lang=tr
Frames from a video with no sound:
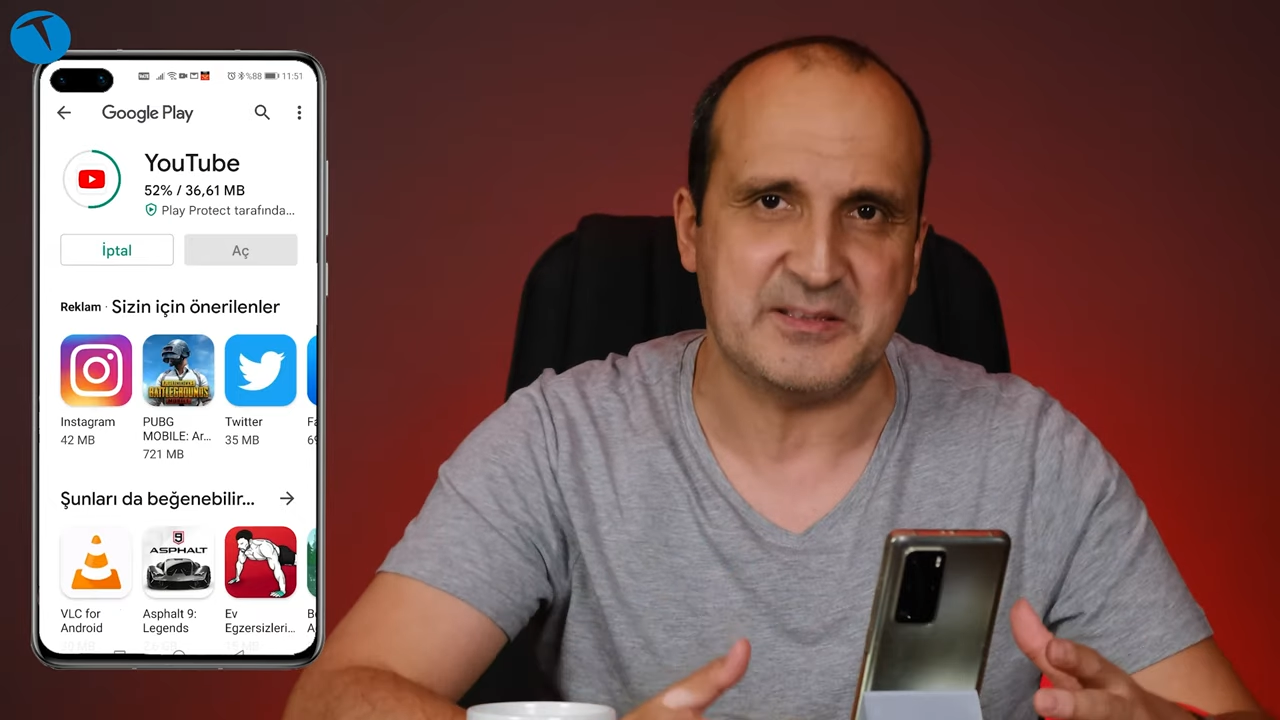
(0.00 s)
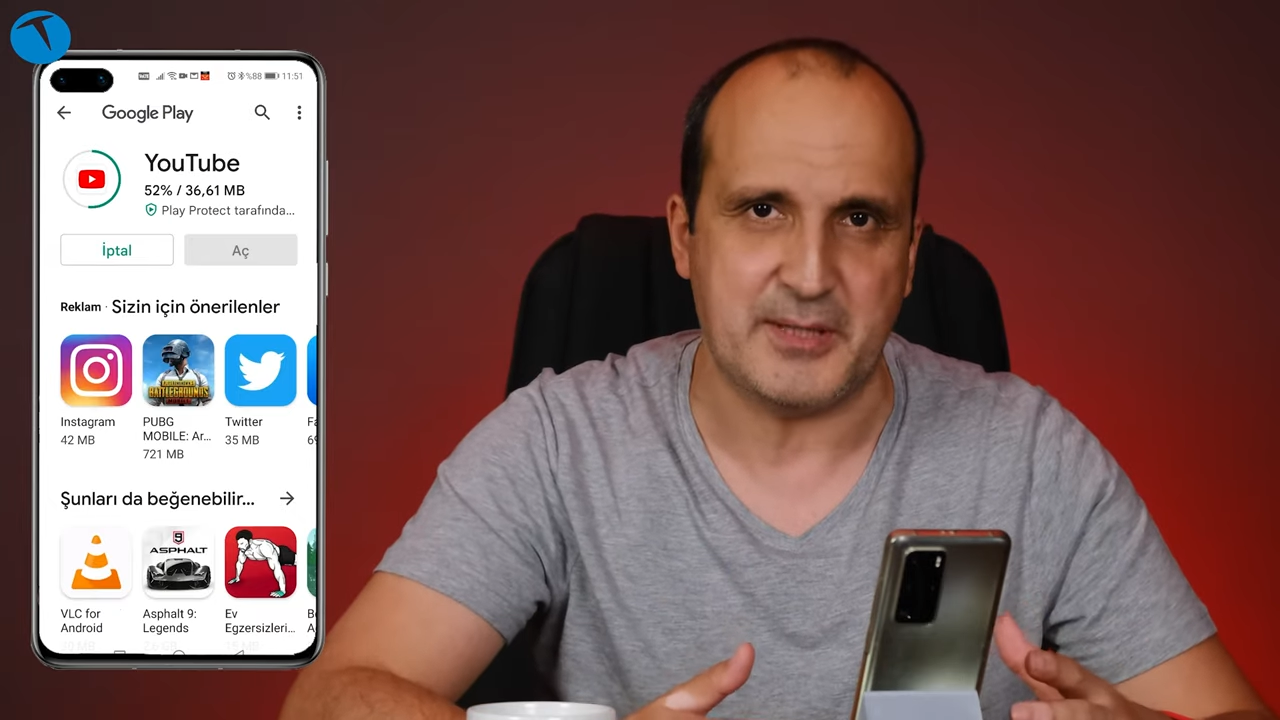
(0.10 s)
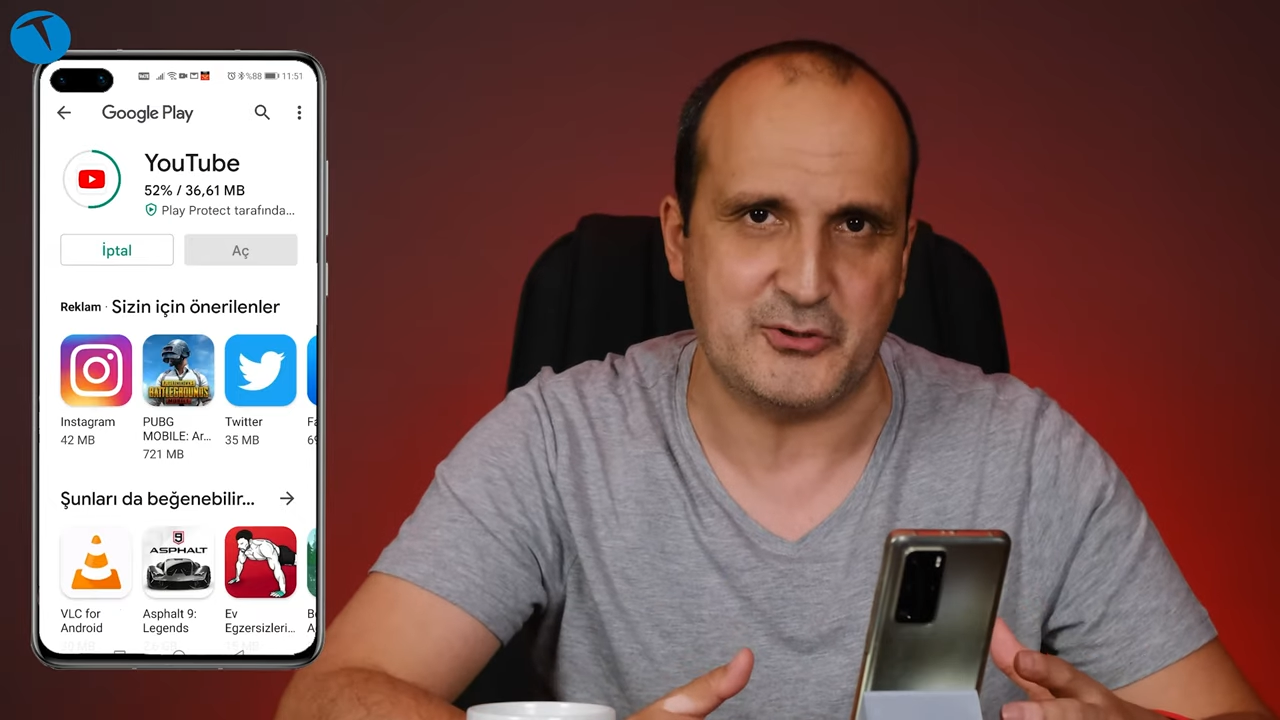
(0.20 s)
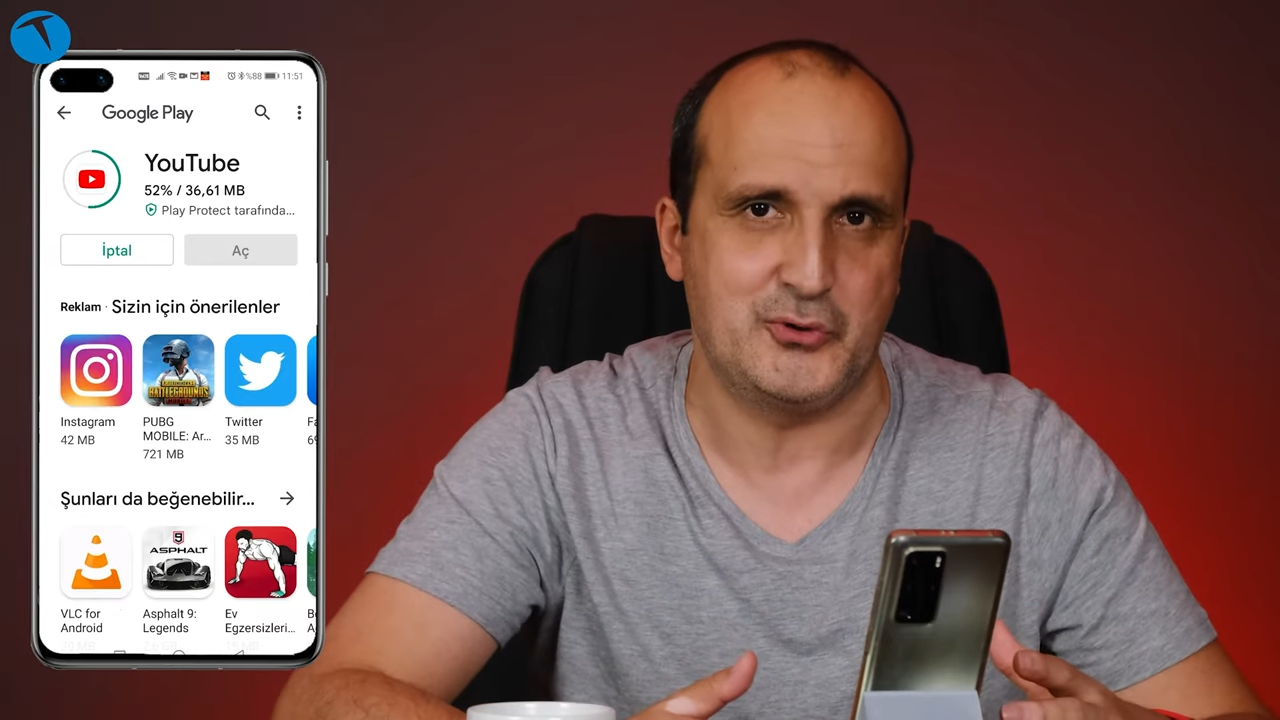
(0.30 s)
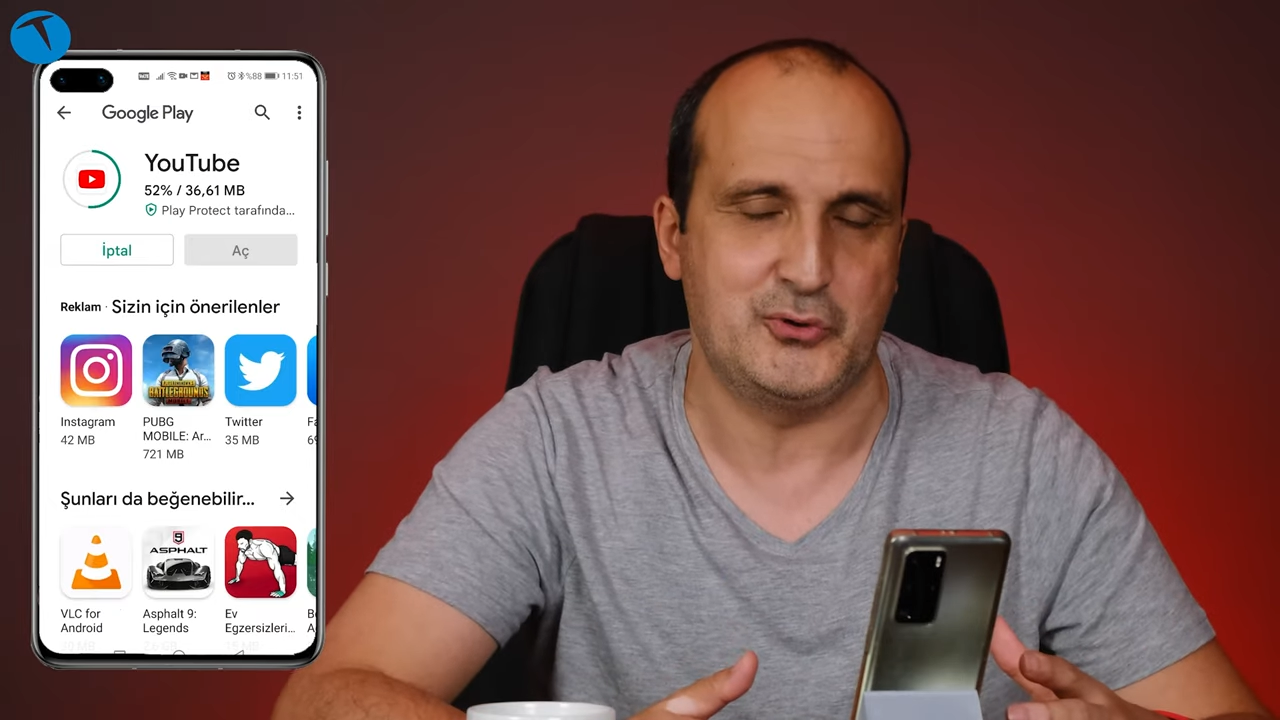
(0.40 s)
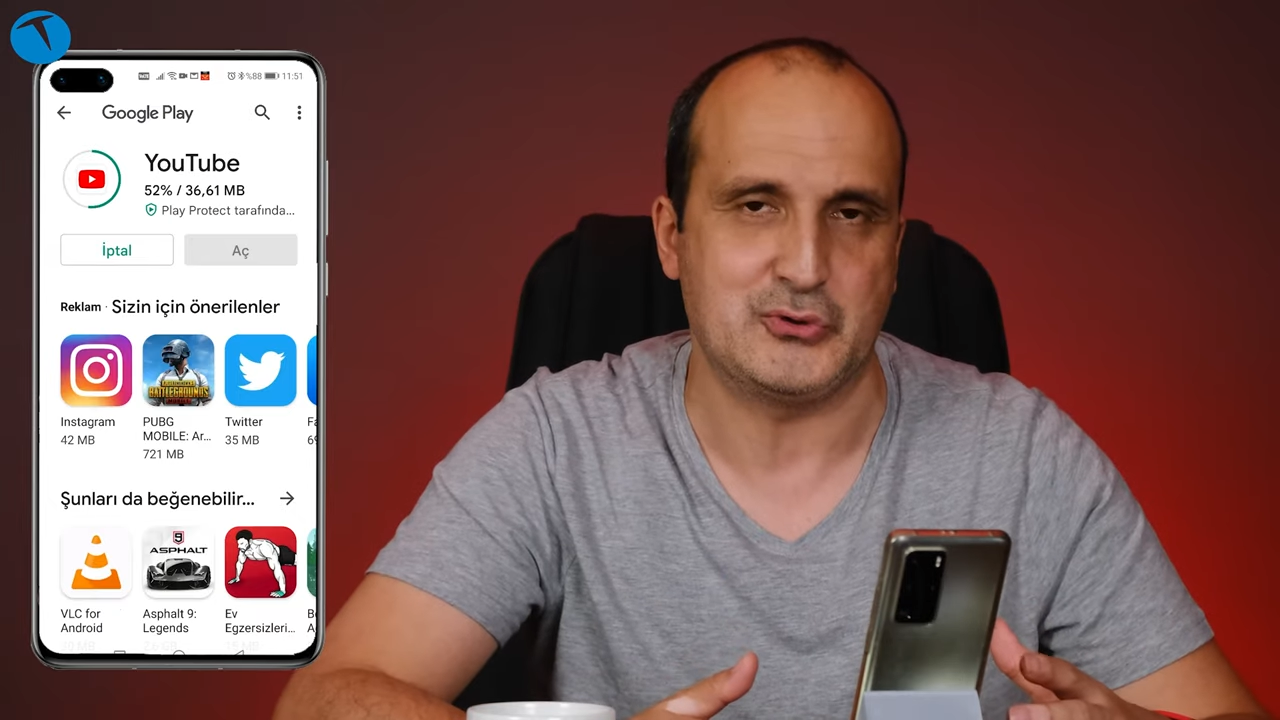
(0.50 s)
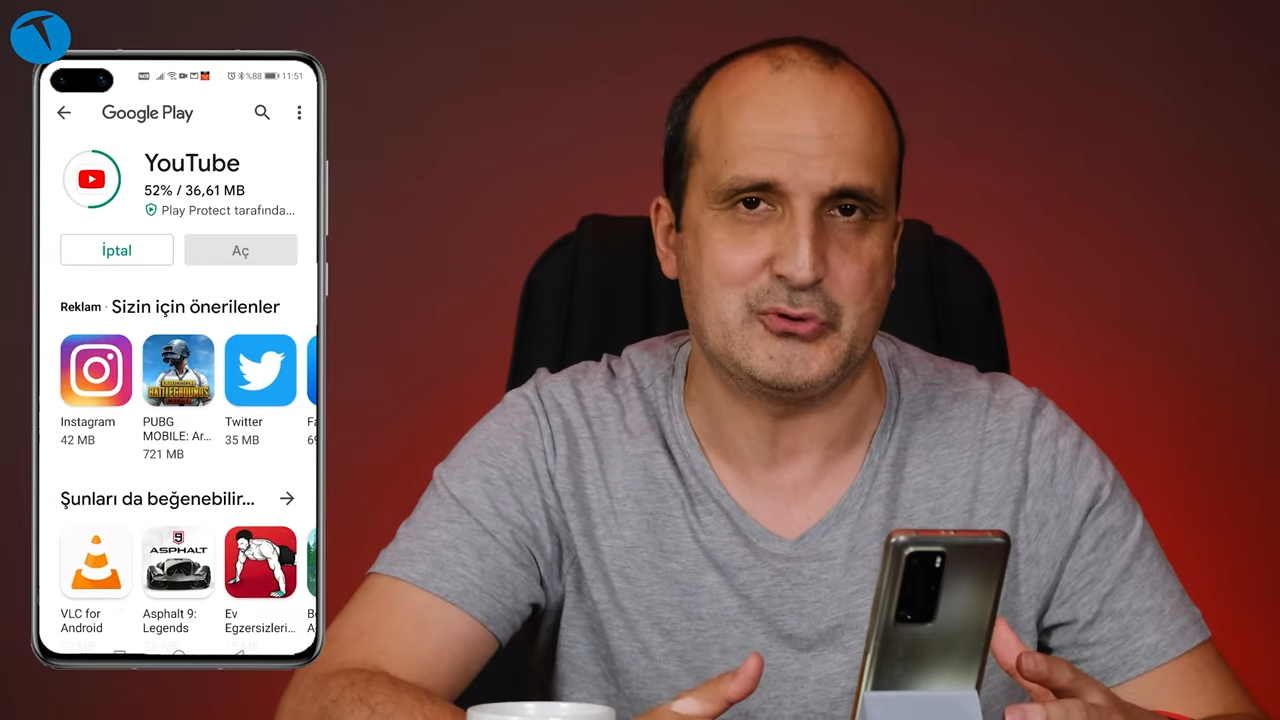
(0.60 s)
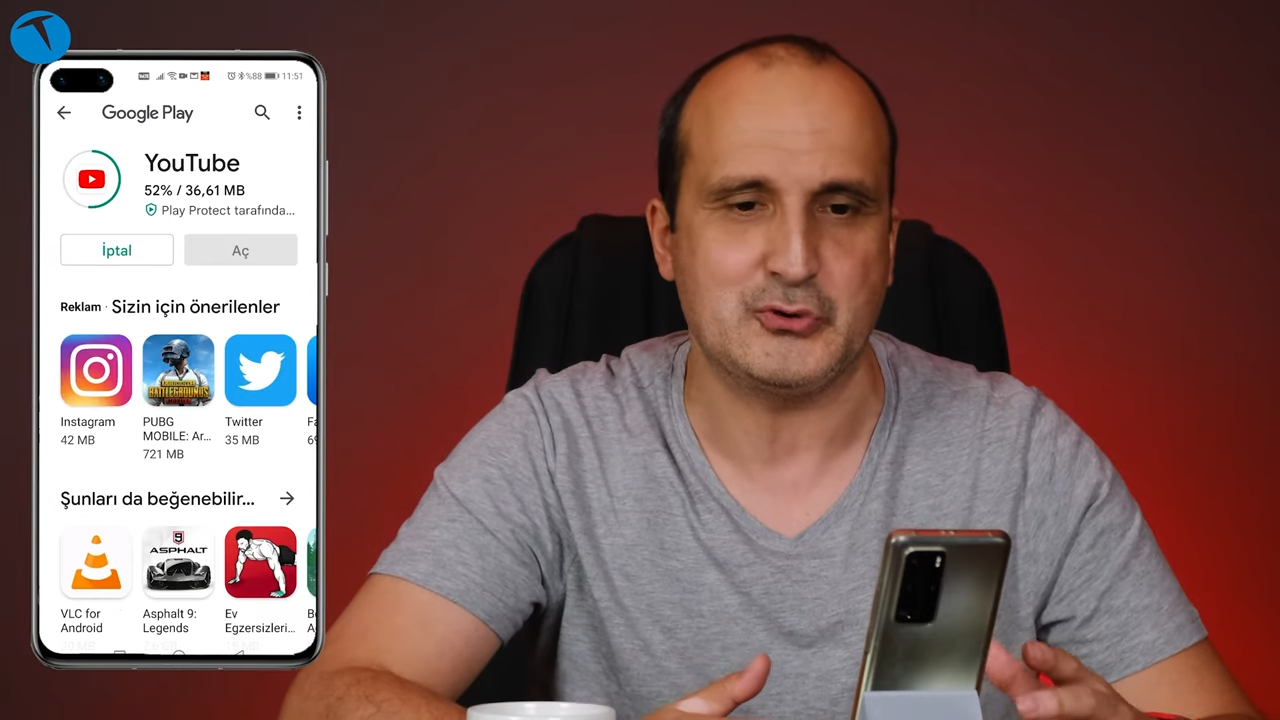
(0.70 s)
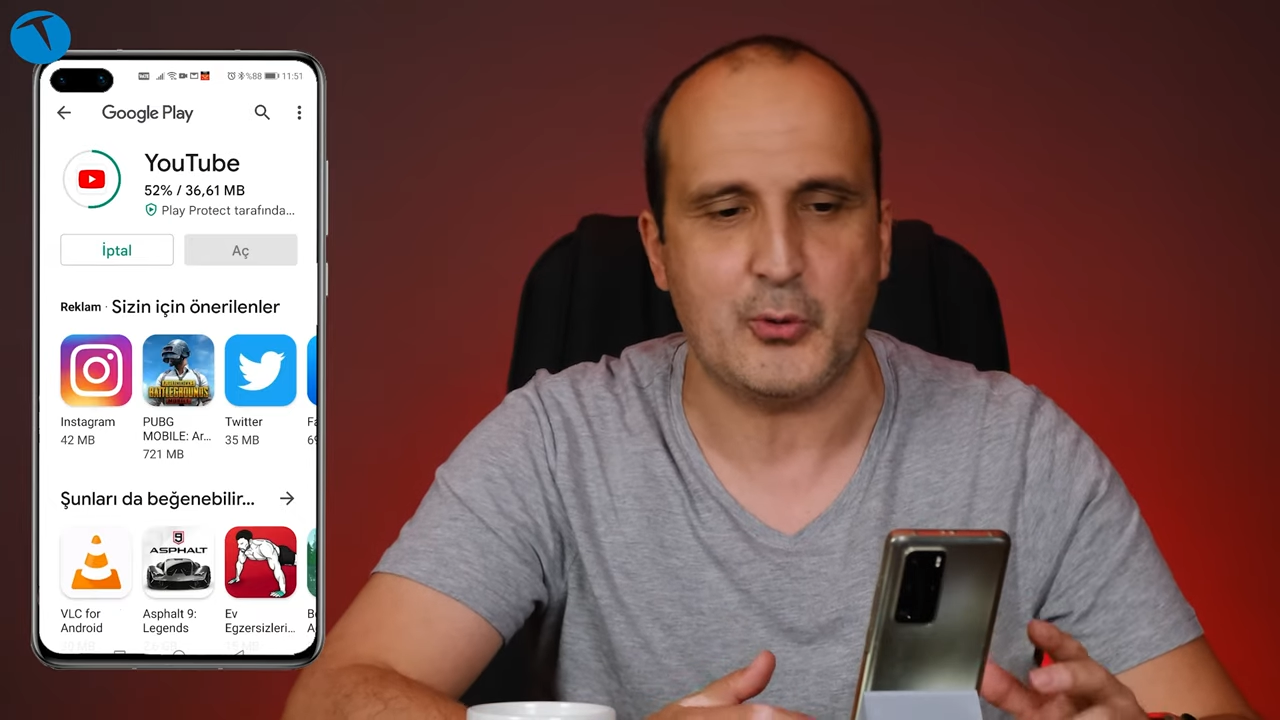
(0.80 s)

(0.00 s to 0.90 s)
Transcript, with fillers: zaman görüyorsunuz.